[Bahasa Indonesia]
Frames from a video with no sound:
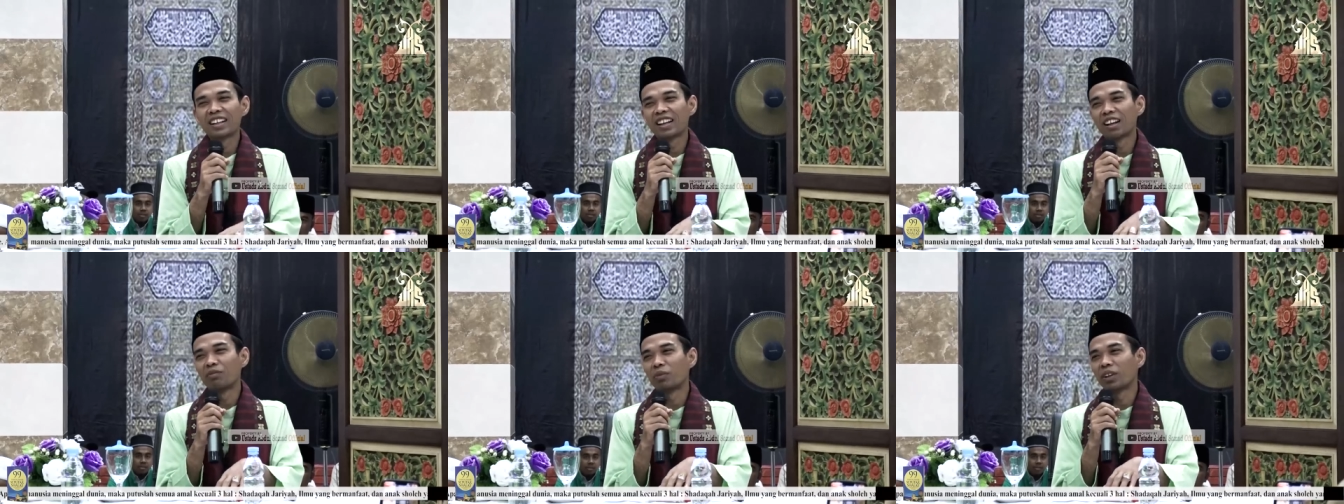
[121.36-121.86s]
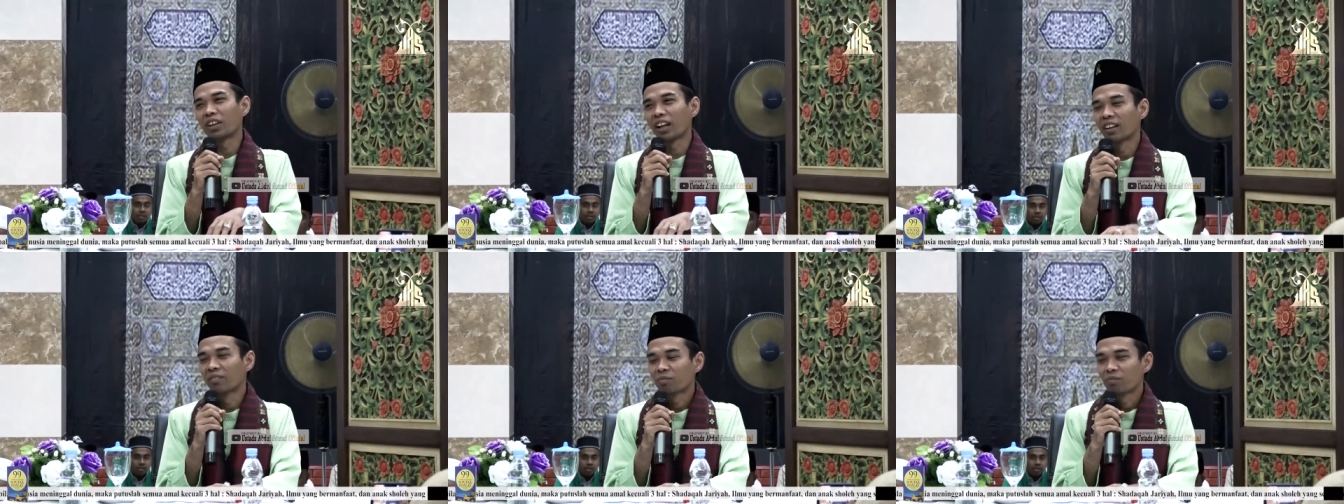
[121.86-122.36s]
di dalam
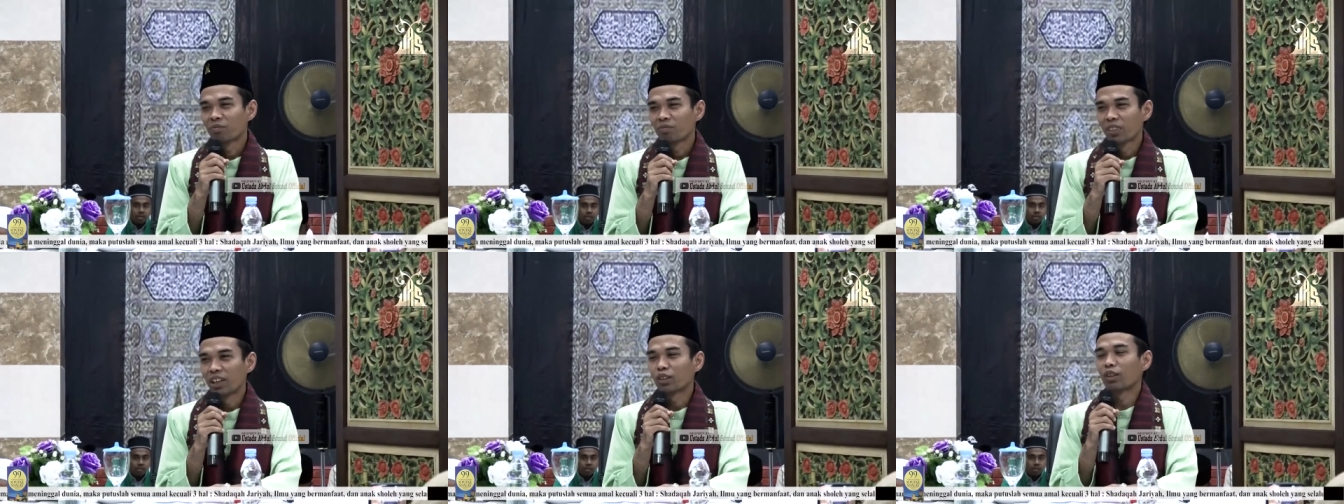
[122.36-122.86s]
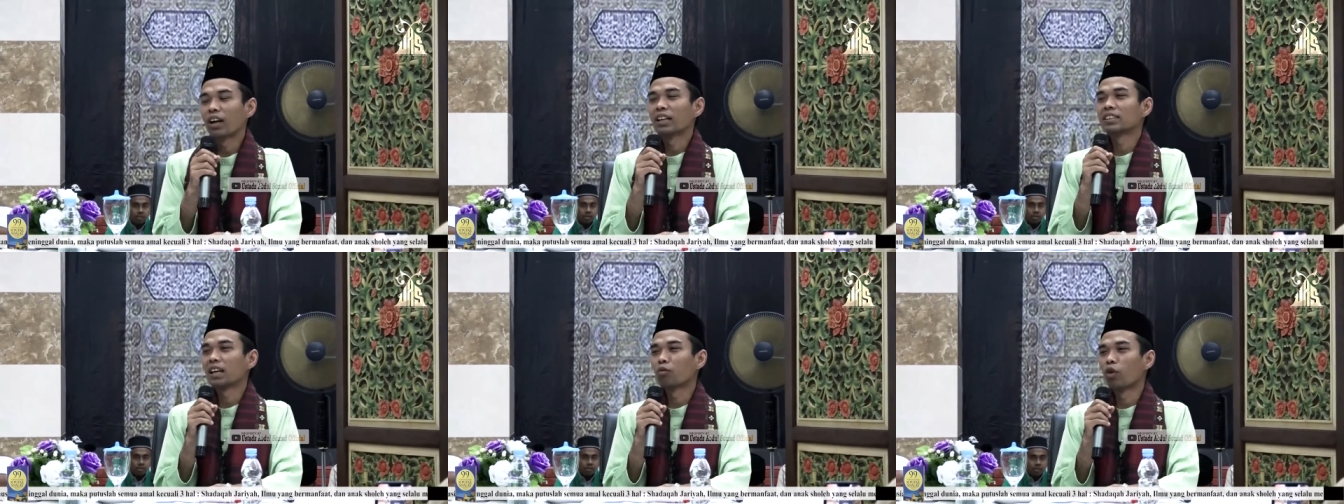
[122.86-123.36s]
pikiran. Itulah
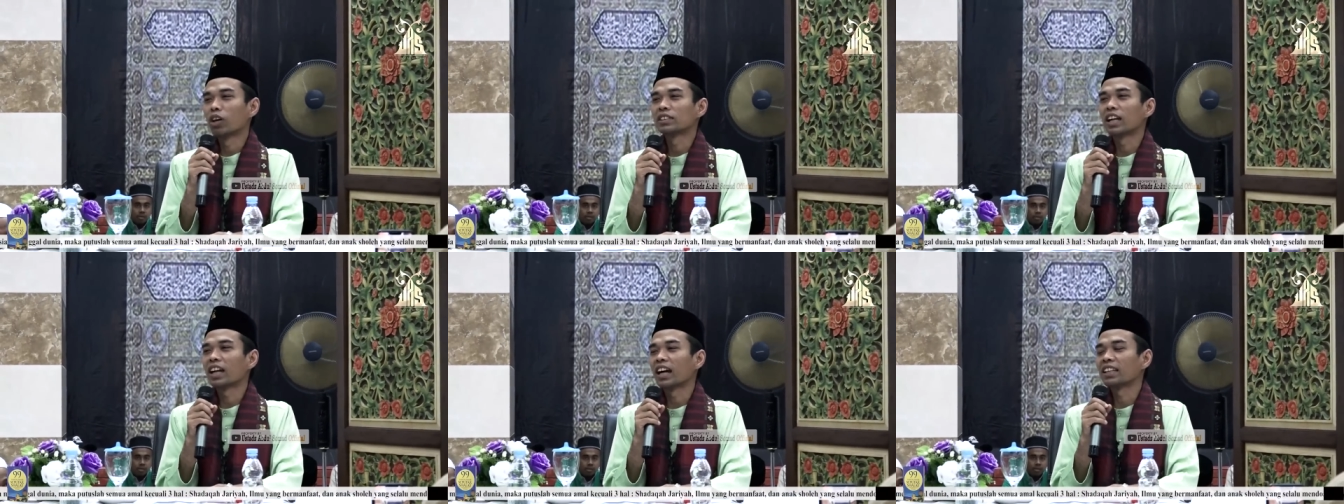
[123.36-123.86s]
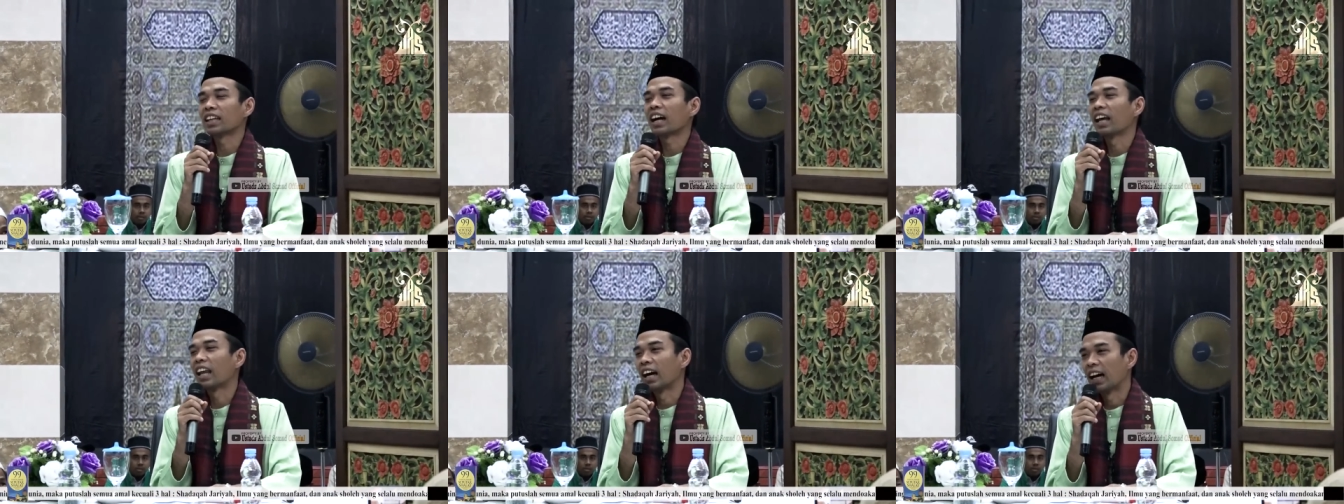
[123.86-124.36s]
asal muasal kata
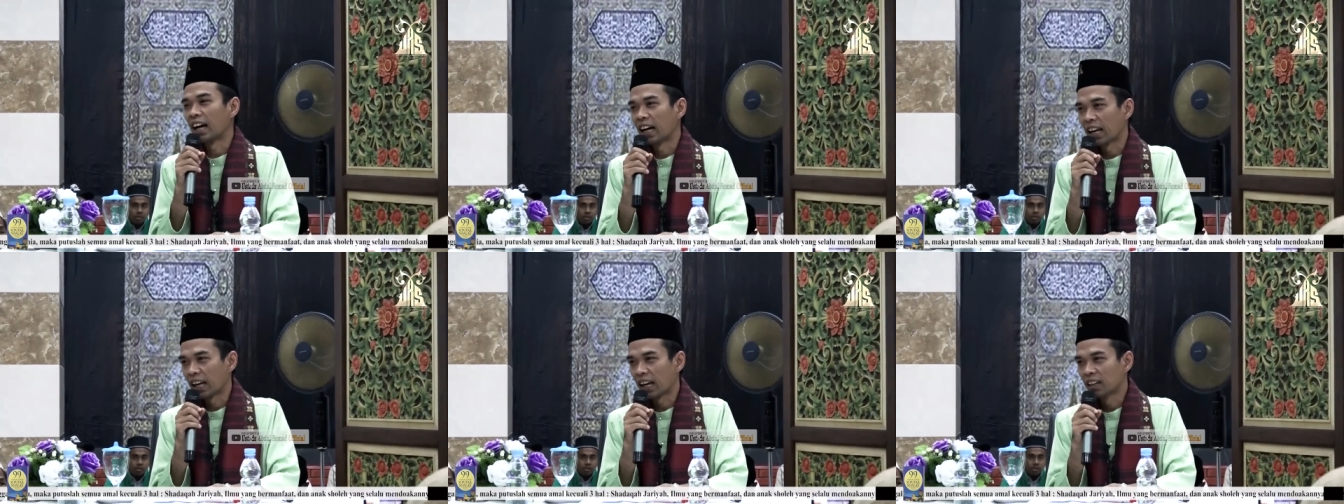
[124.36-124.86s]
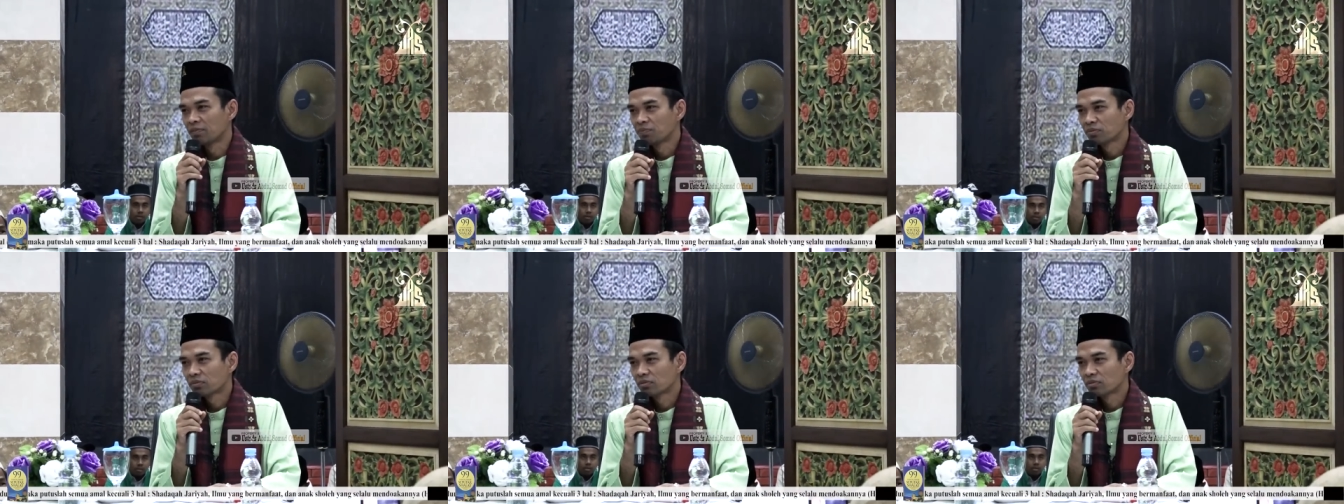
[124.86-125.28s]
halal.